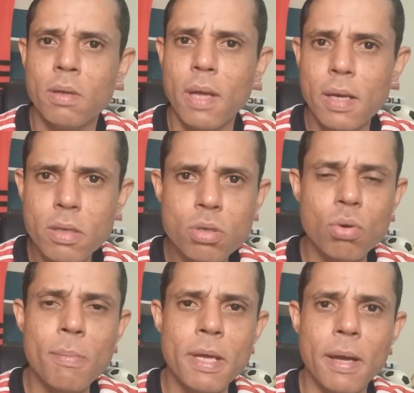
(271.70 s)
Não é isso,
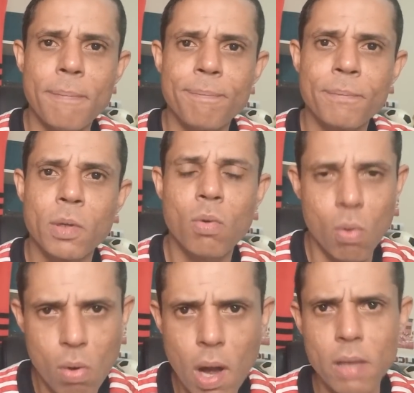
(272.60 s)
turminha?
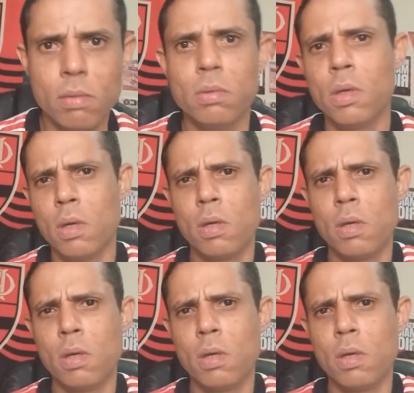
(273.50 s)
Concordo?